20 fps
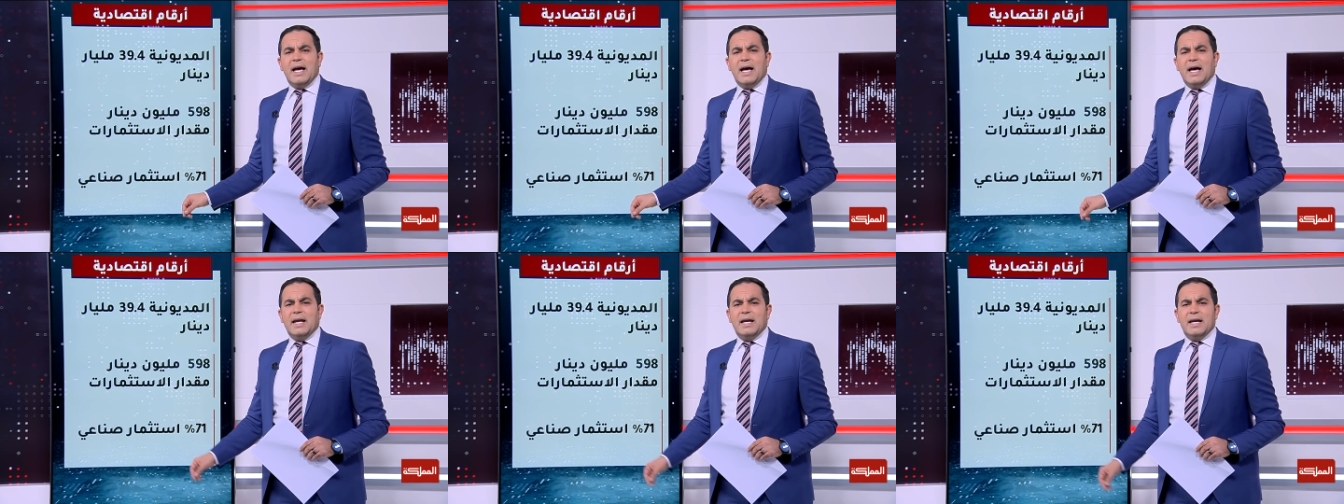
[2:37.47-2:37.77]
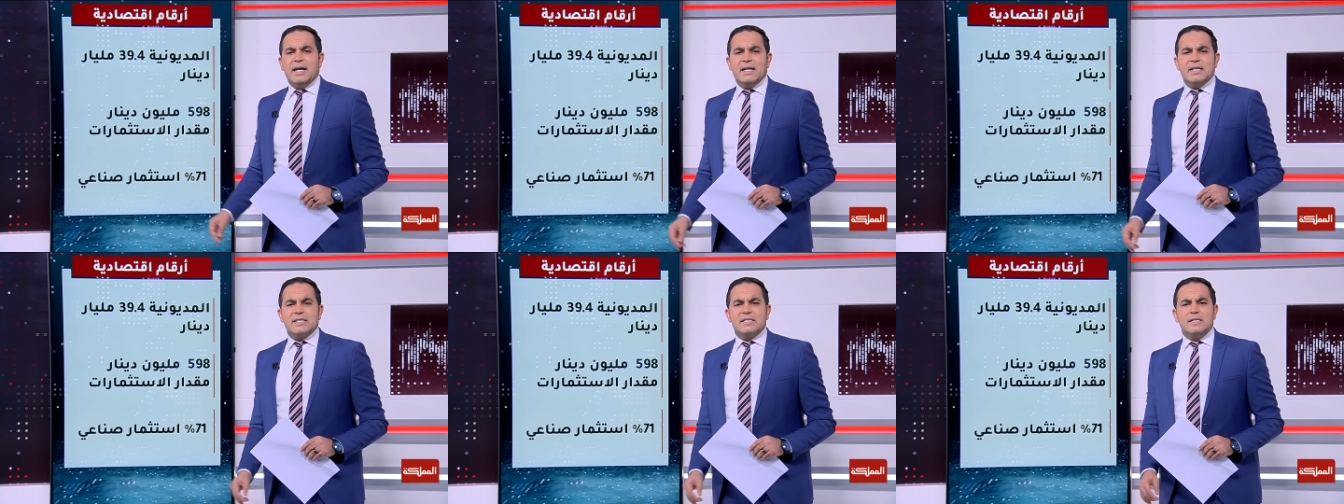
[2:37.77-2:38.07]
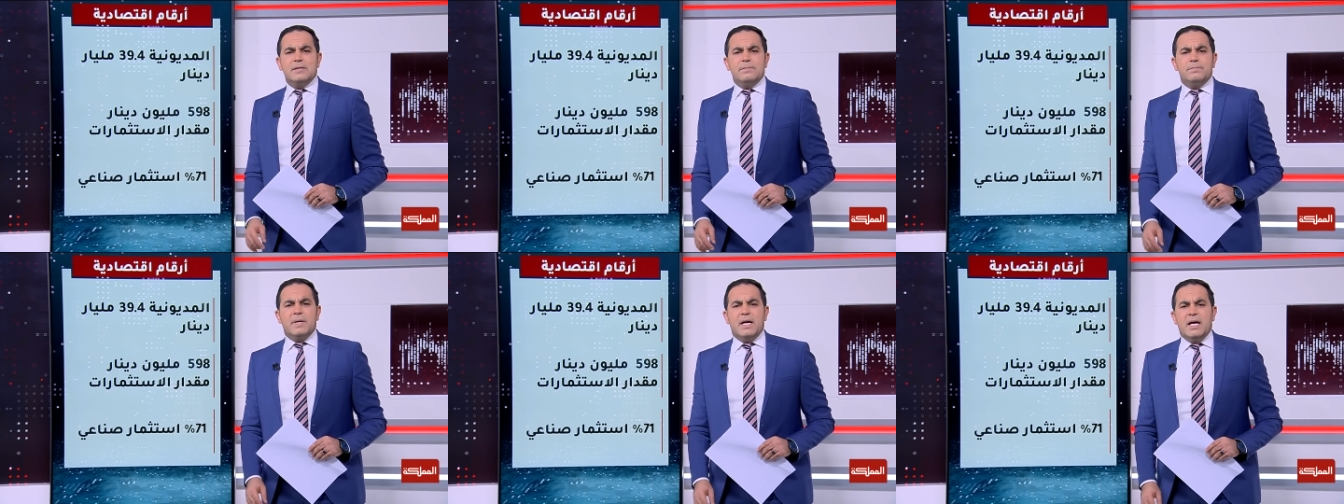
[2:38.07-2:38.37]
على
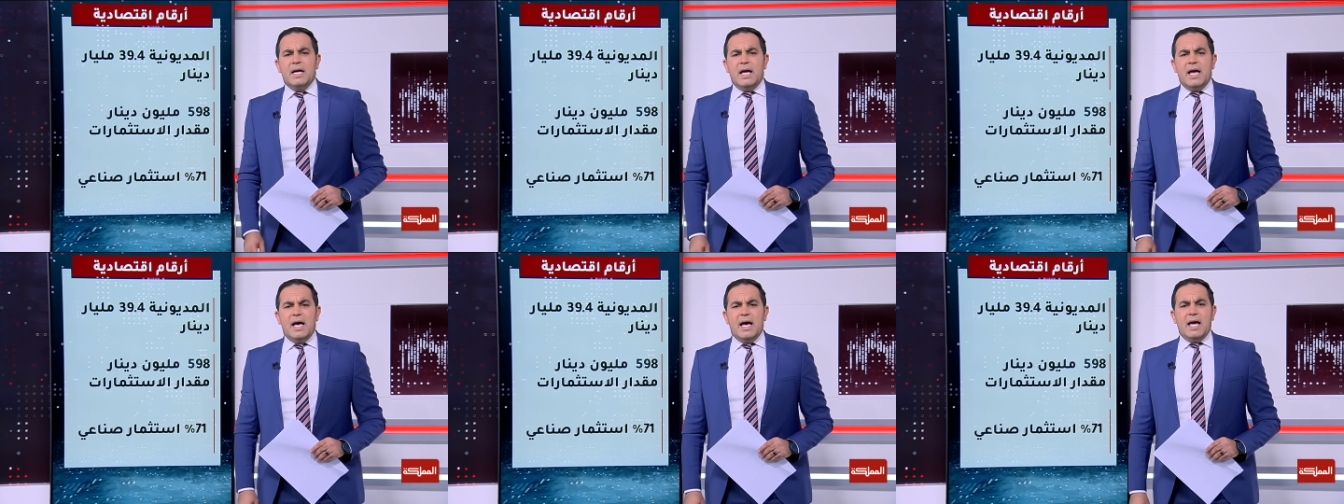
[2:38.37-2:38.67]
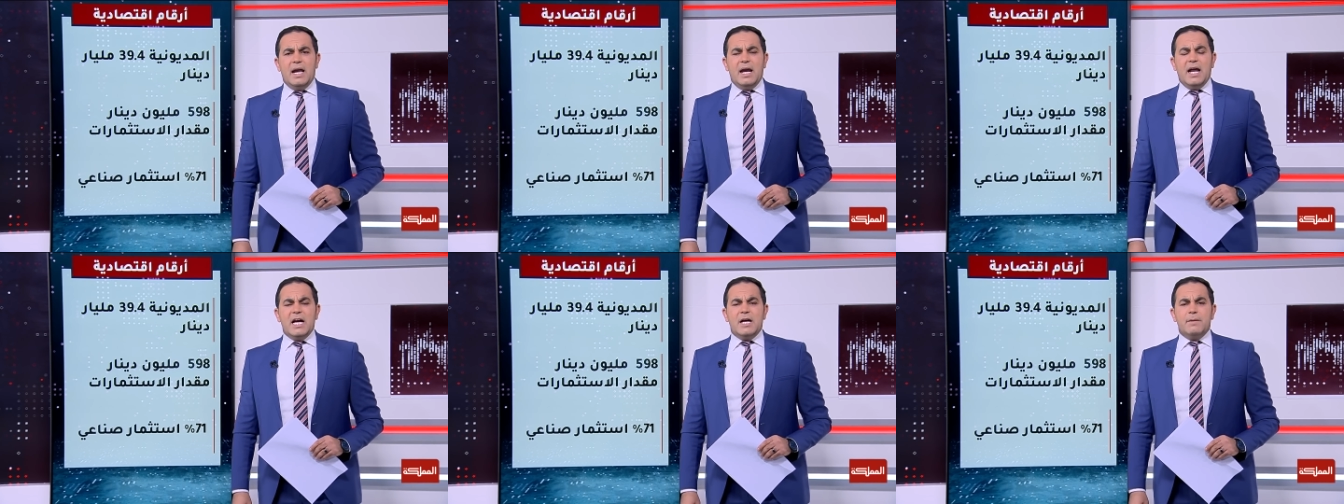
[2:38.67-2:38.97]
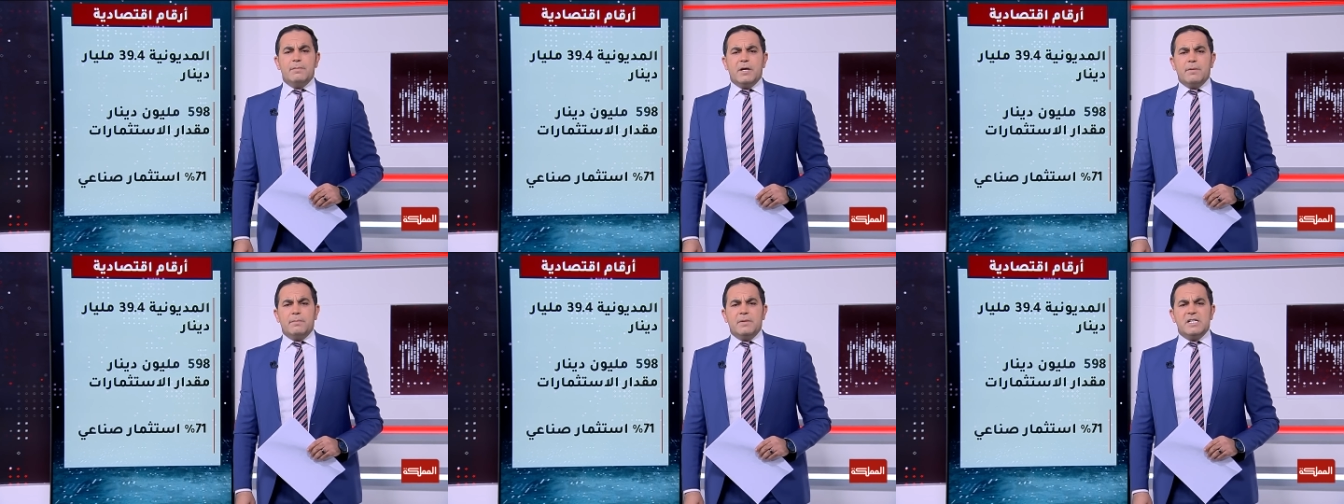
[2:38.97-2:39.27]
النصيب
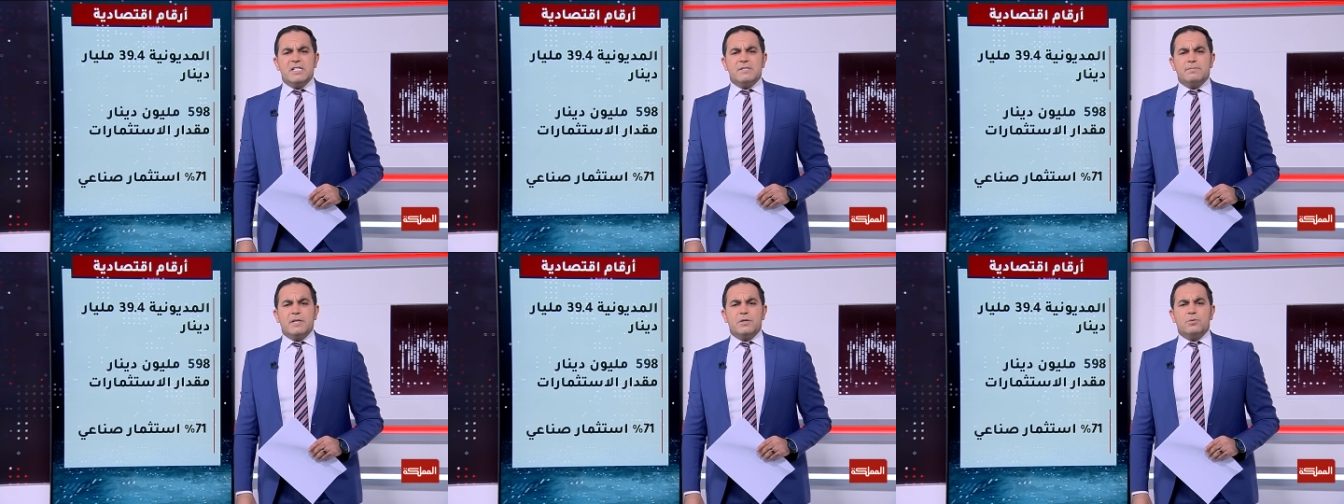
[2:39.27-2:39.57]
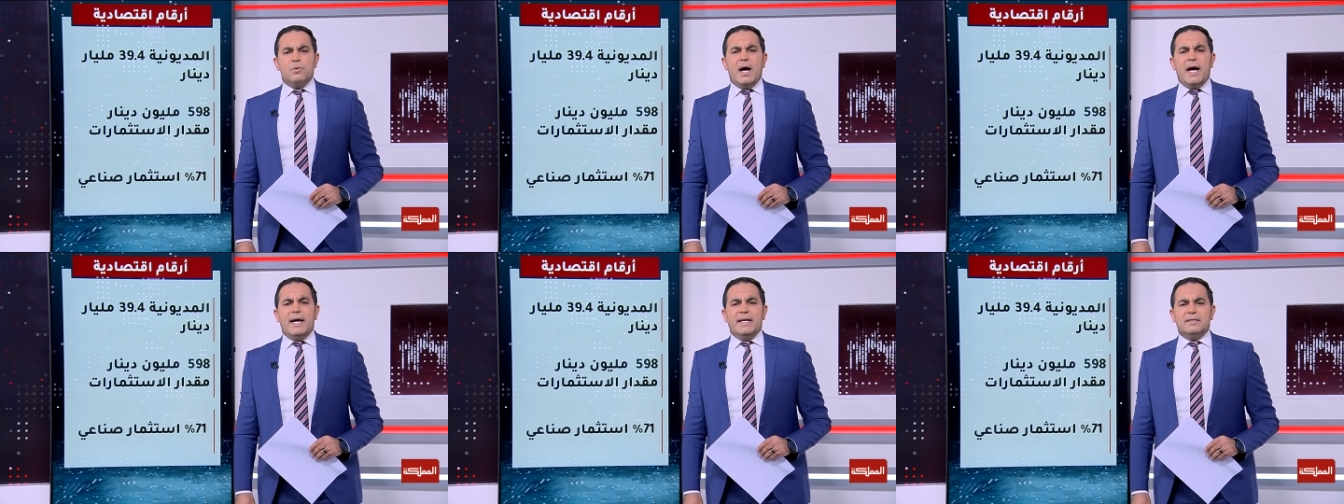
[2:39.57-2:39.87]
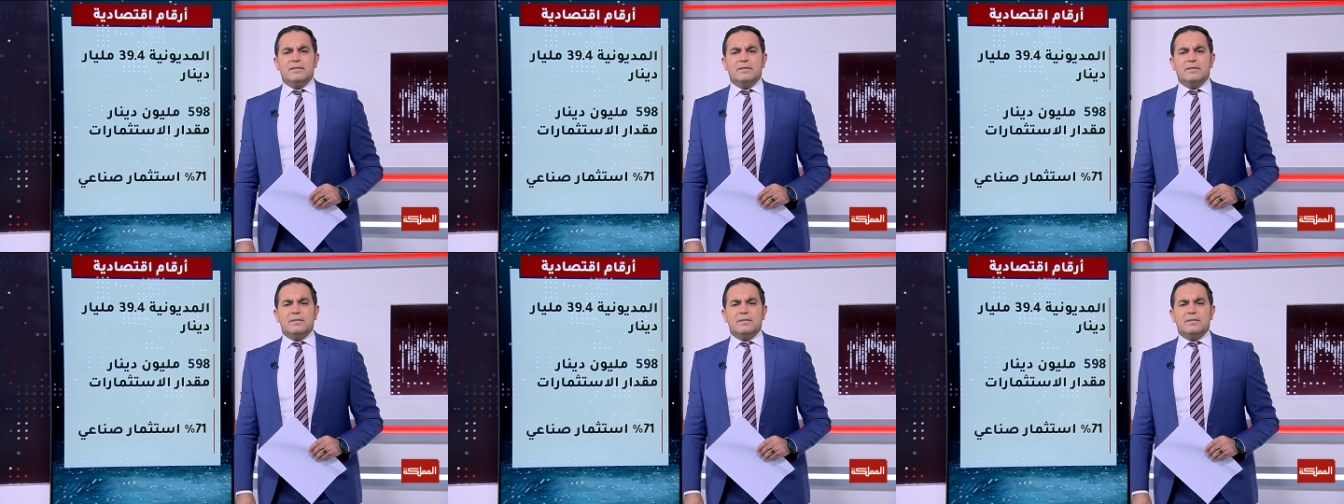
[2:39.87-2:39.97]
الأكبر بنسبة 71%